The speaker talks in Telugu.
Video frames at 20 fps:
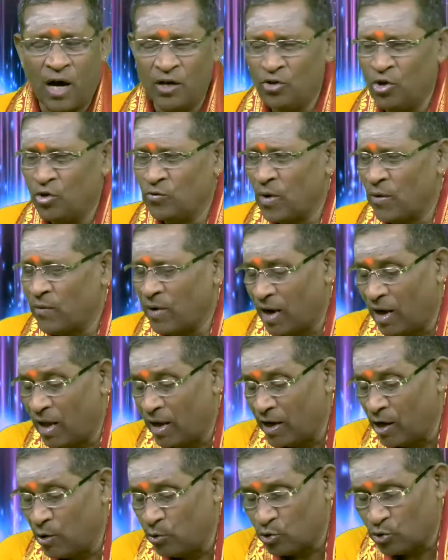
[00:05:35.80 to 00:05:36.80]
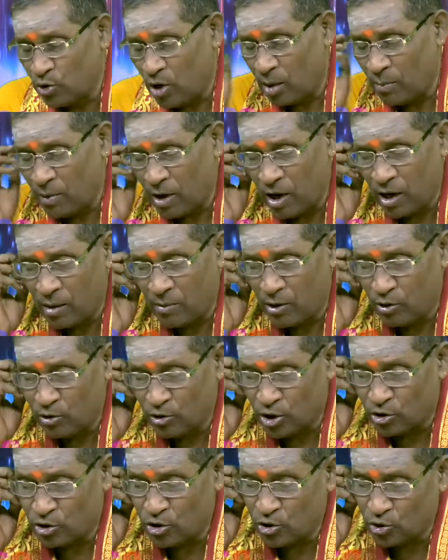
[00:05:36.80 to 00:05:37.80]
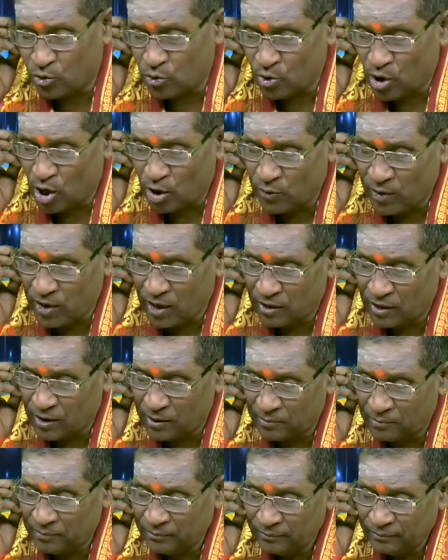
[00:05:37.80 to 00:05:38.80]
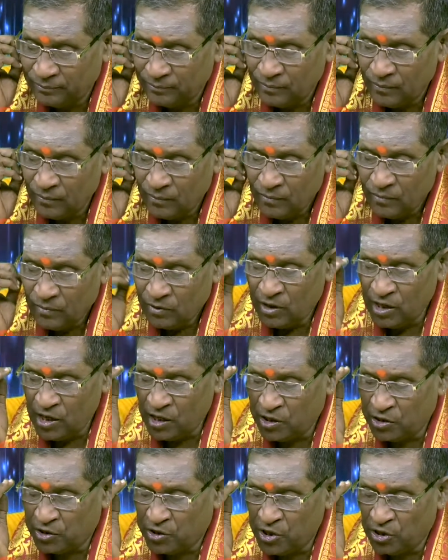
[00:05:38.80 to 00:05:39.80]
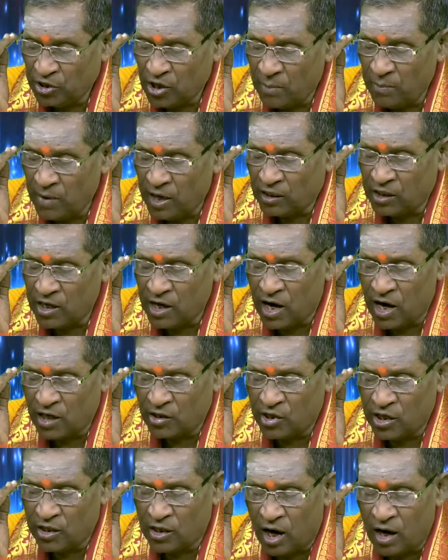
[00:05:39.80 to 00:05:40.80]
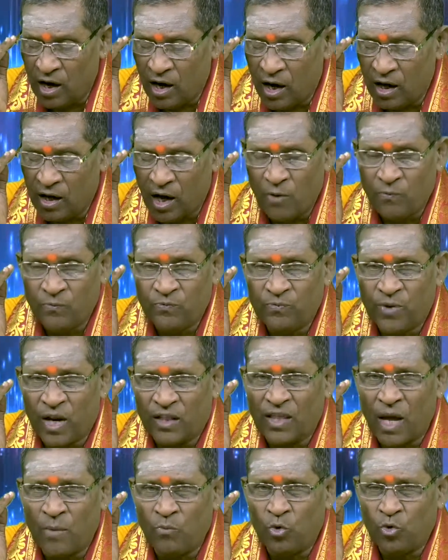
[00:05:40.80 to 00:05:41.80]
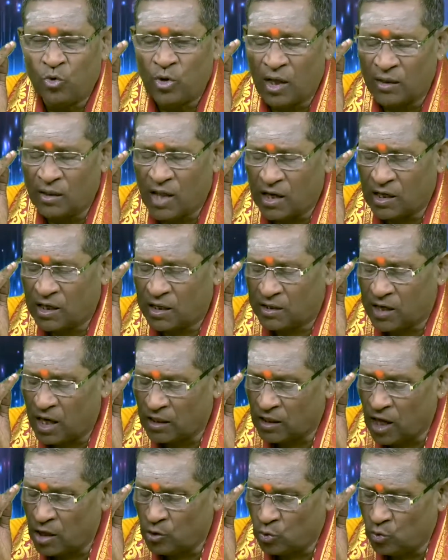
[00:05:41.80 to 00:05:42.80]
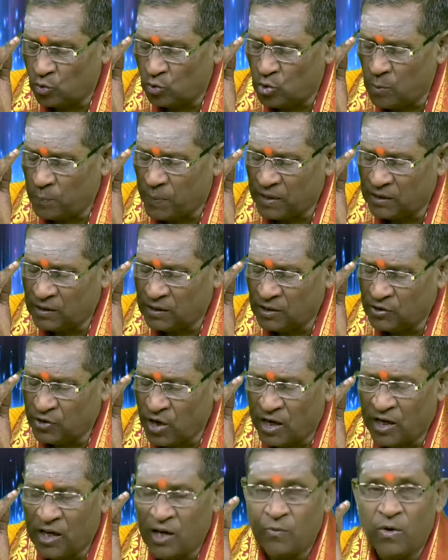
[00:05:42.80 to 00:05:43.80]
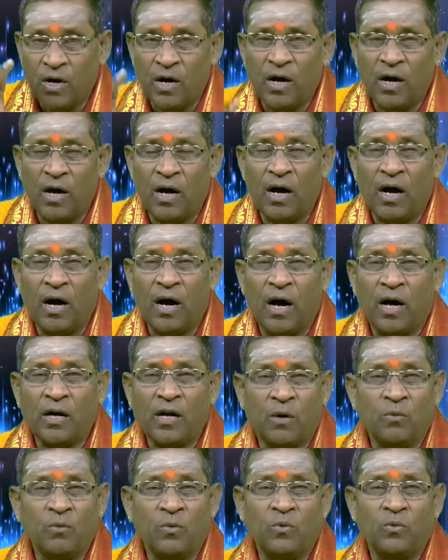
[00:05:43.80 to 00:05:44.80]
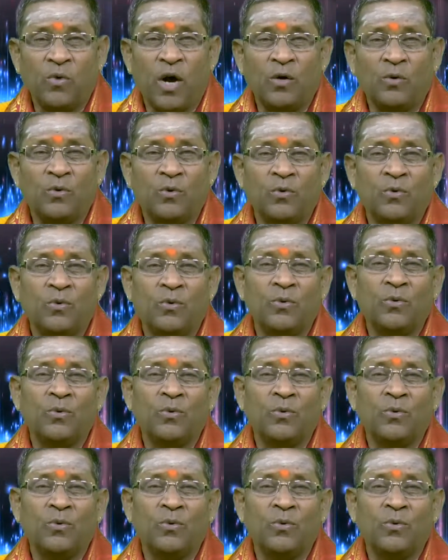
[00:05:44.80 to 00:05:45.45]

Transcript: ఆంజనేయ స్వామి అలాగే కూర్చున్నాడు మహానుభావుడు చర్చించుకుంటున్నాడు వీళ్ళందరూ దీక్షితమతి అసిధార వ్రతమున దక్షత చూపించడి వాడెవ్వడు